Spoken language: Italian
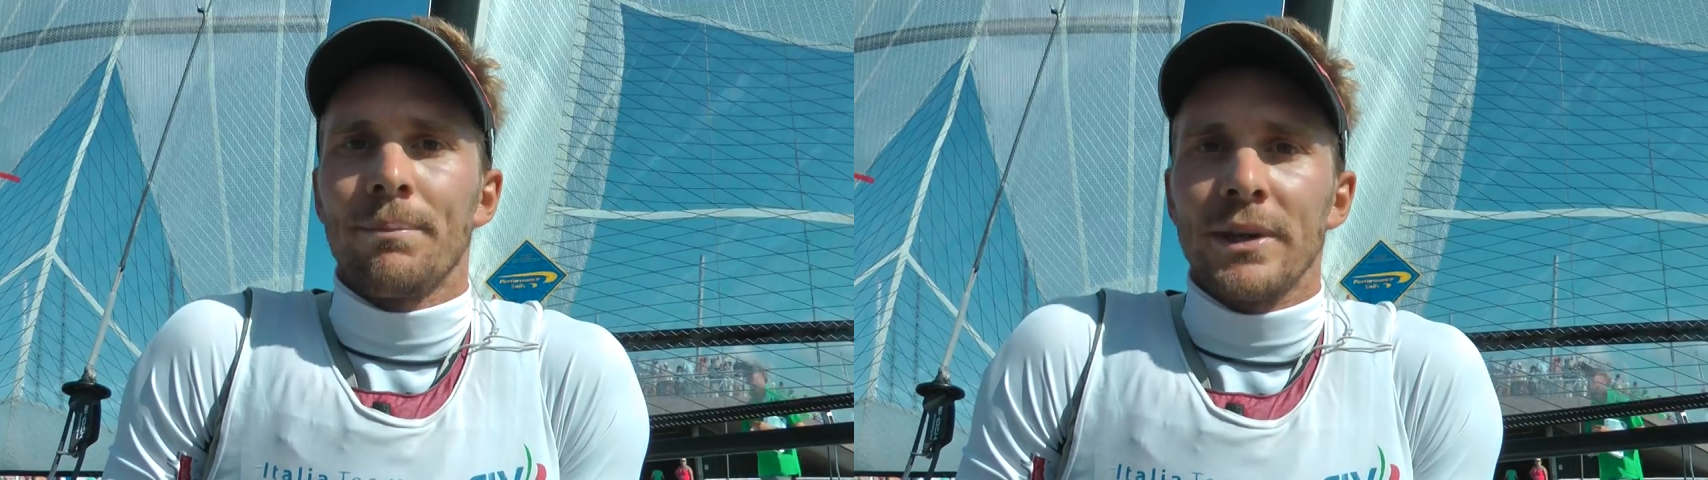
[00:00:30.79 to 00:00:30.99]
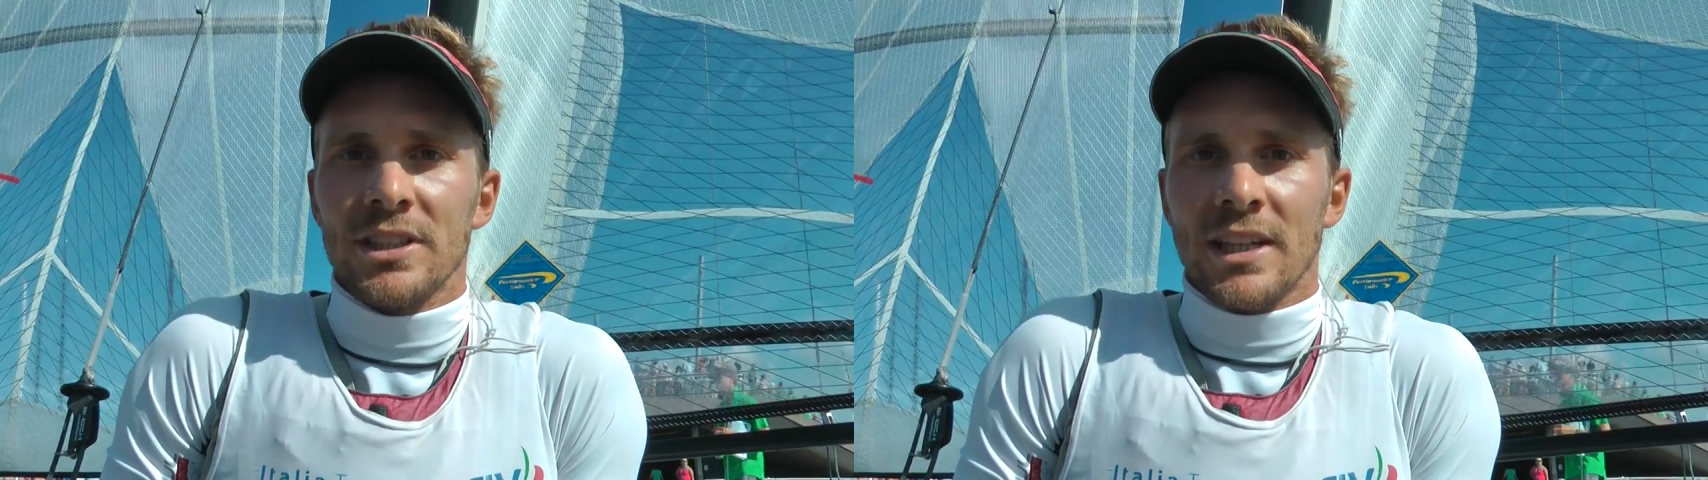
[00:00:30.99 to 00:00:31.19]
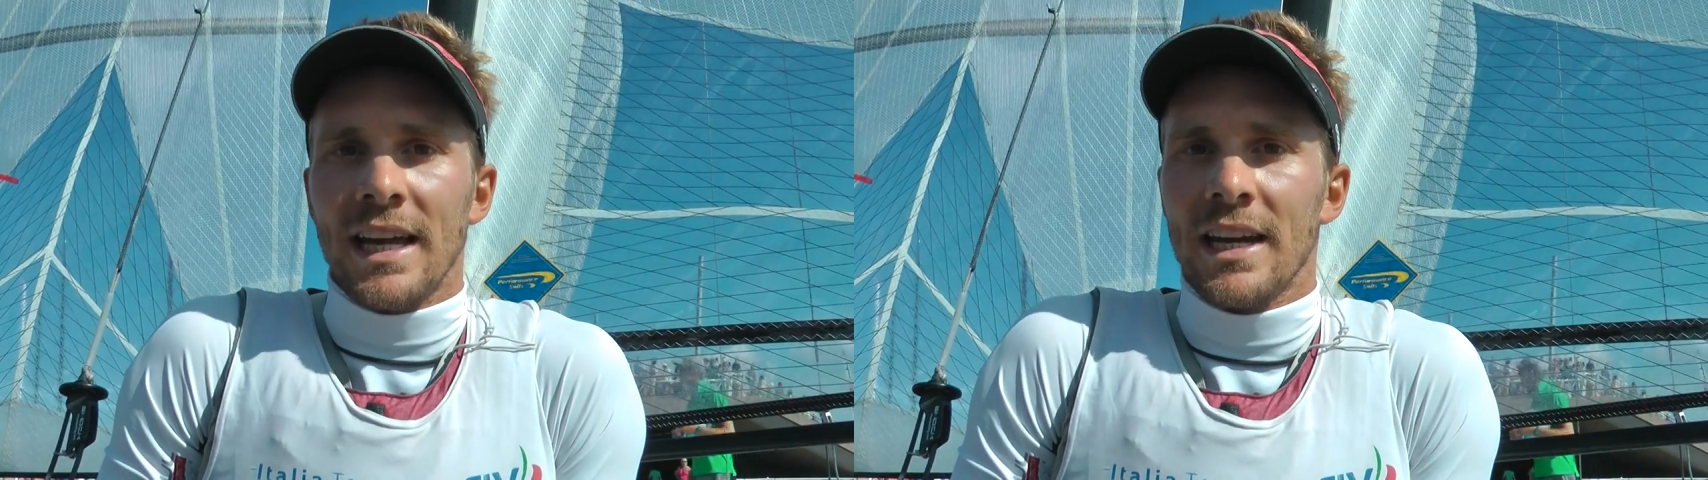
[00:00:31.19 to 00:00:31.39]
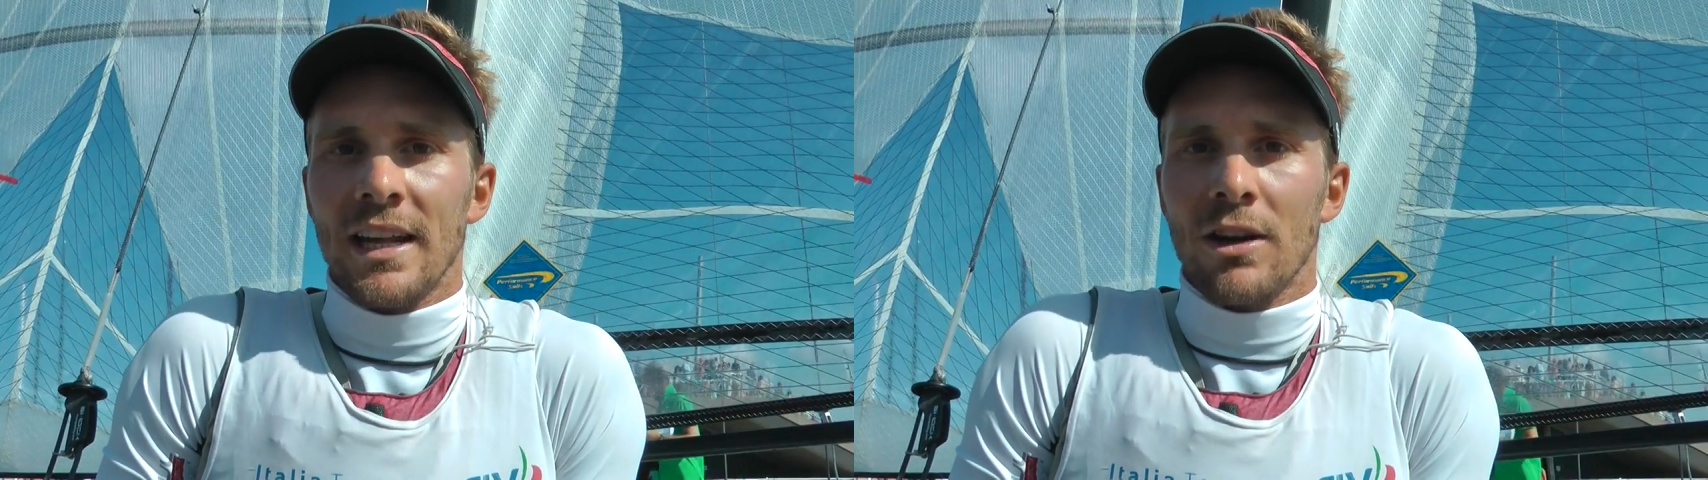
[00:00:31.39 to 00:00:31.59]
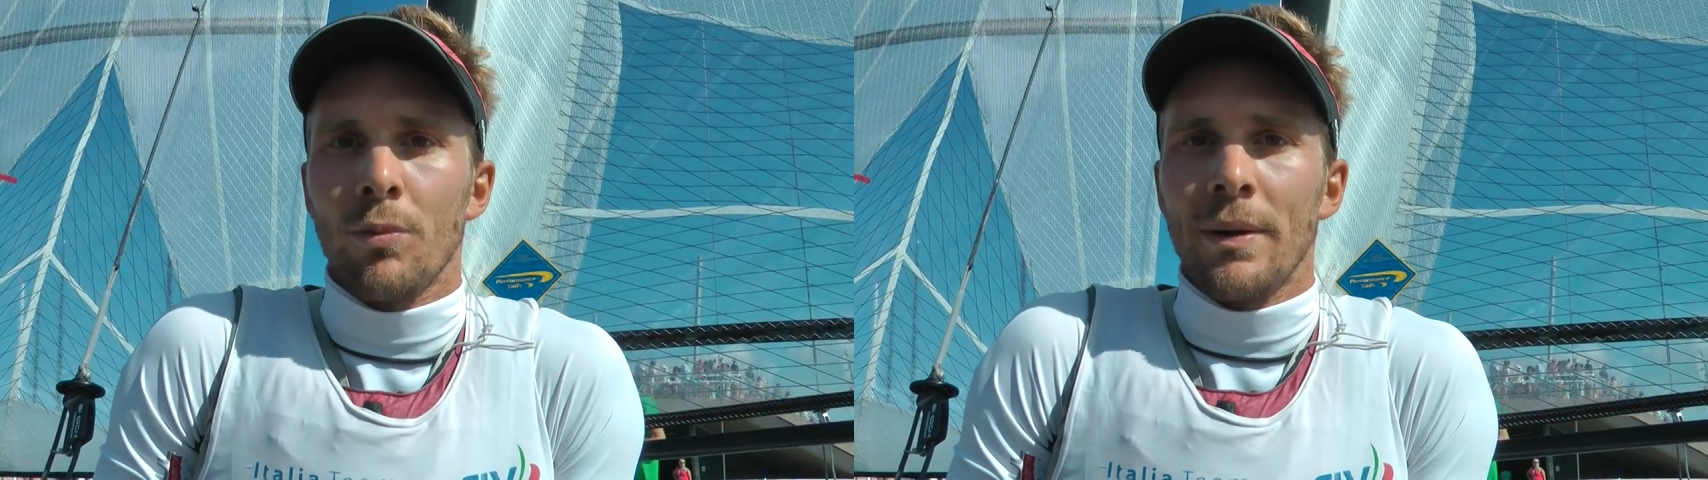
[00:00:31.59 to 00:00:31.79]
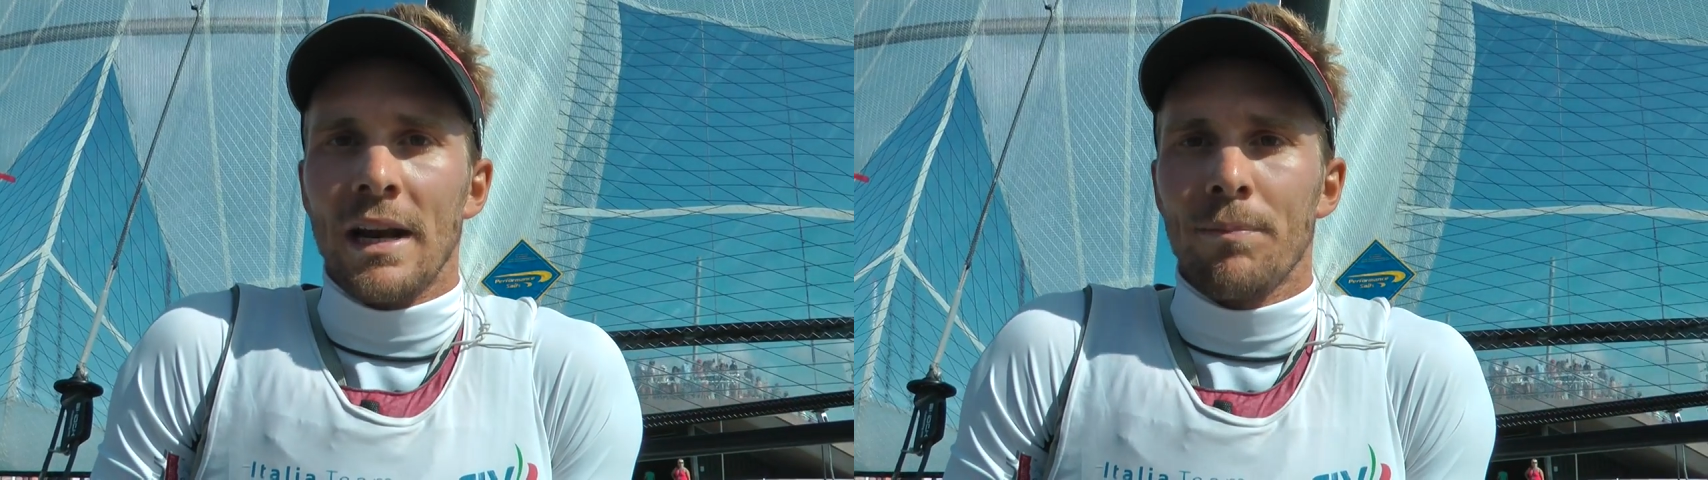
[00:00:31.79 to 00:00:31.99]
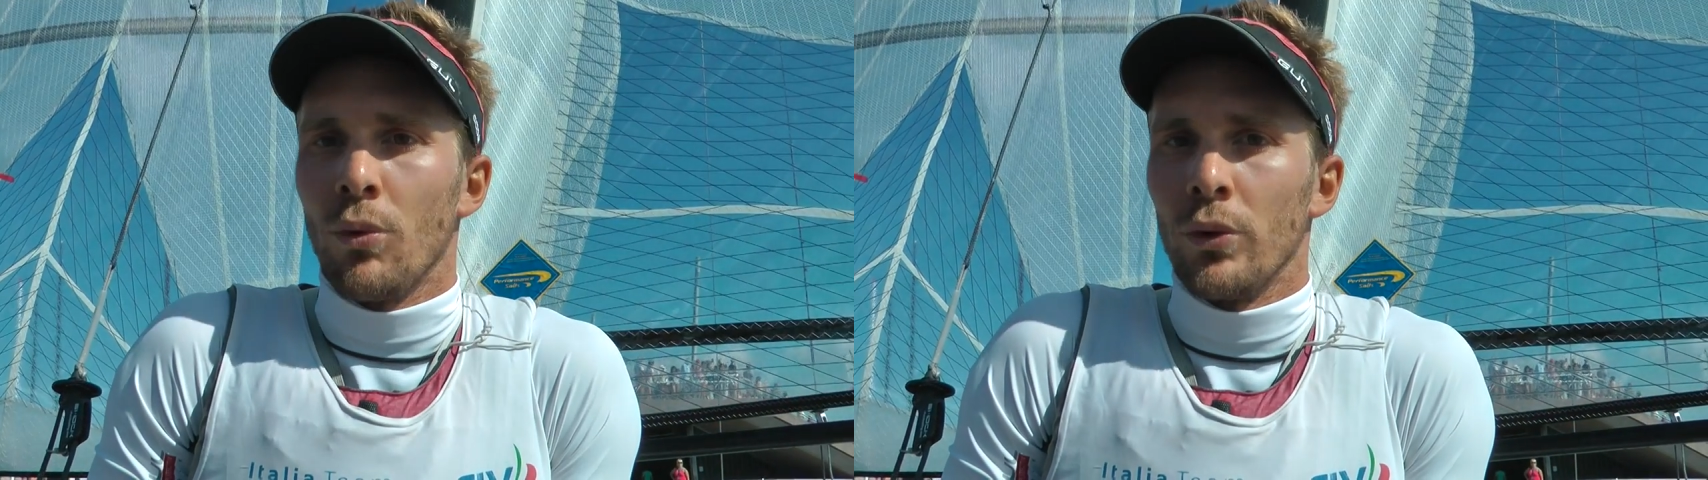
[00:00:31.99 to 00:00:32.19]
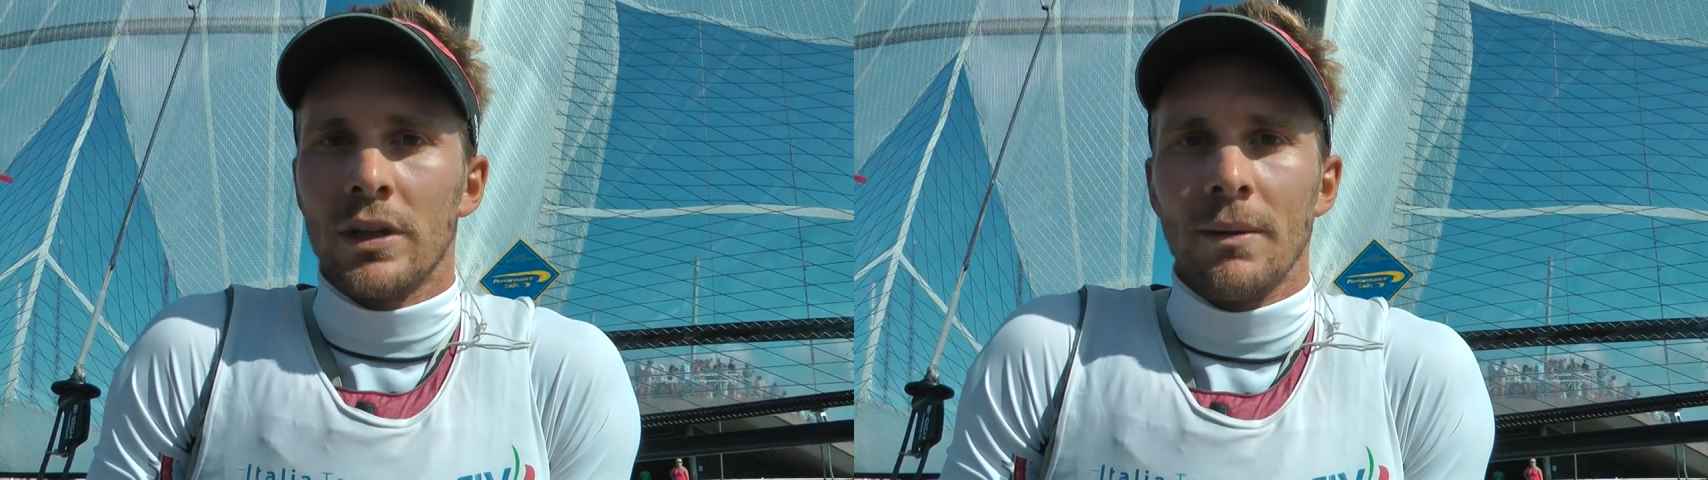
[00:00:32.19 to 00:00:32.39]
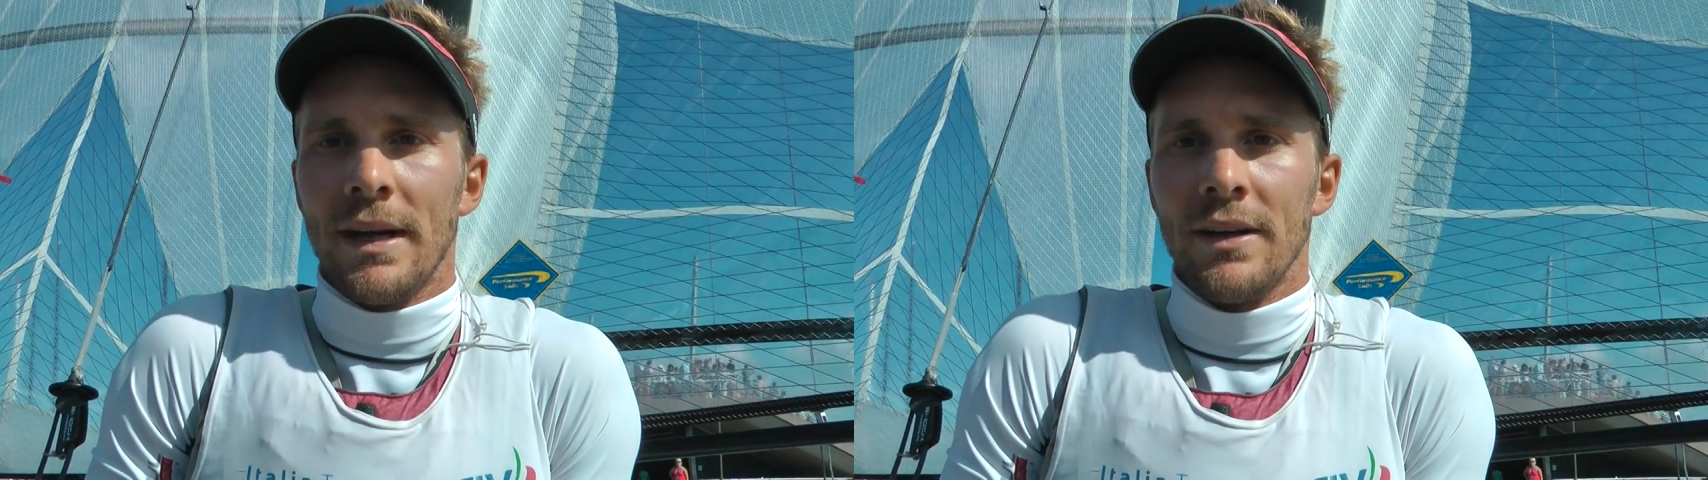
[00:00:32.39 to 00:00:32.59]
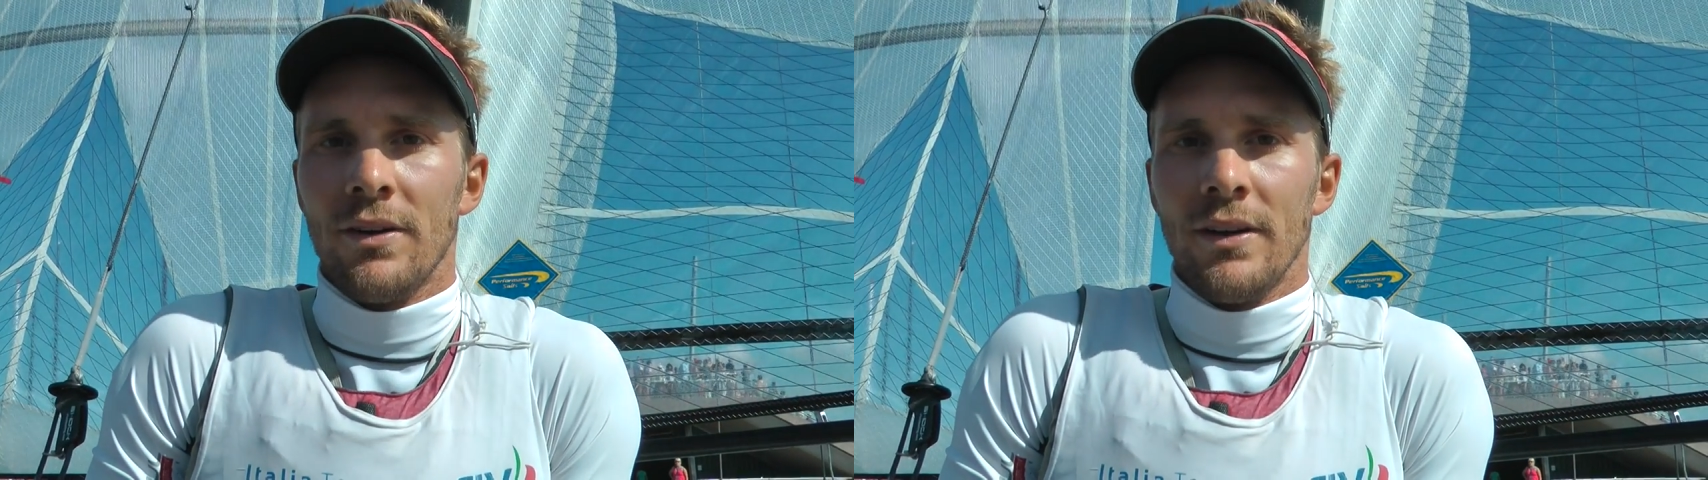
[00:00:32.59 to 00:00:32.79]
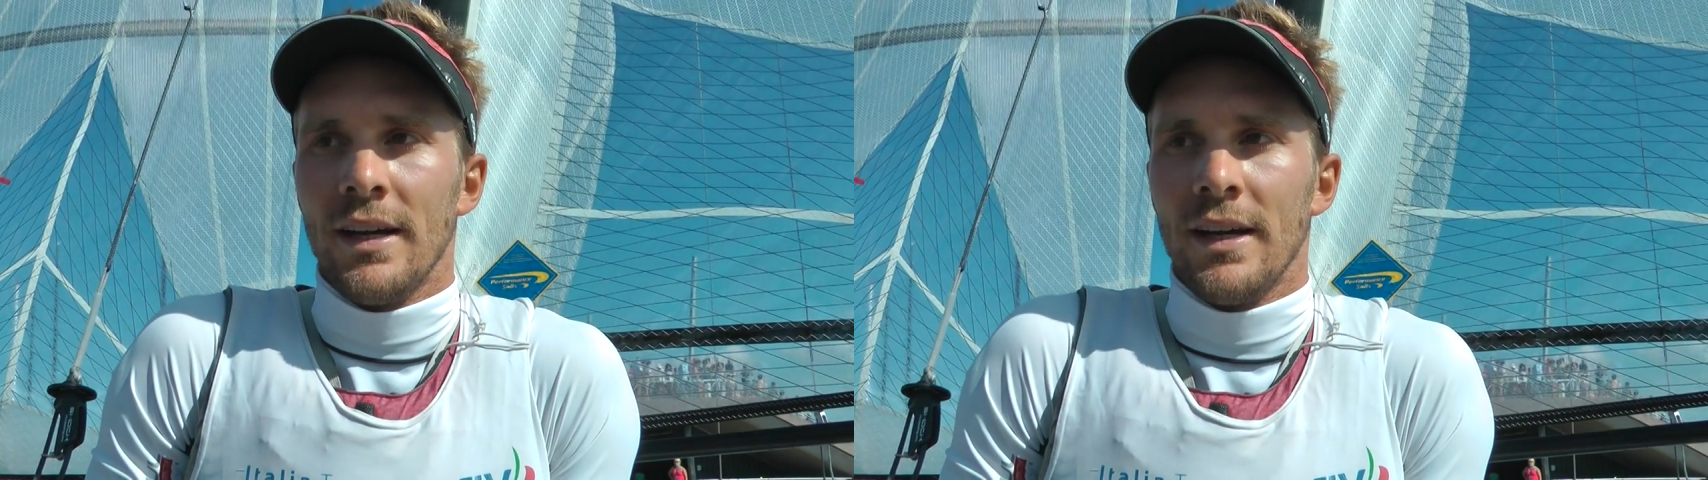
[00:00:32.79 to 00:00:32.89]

per cercare di recuperare punti ma non,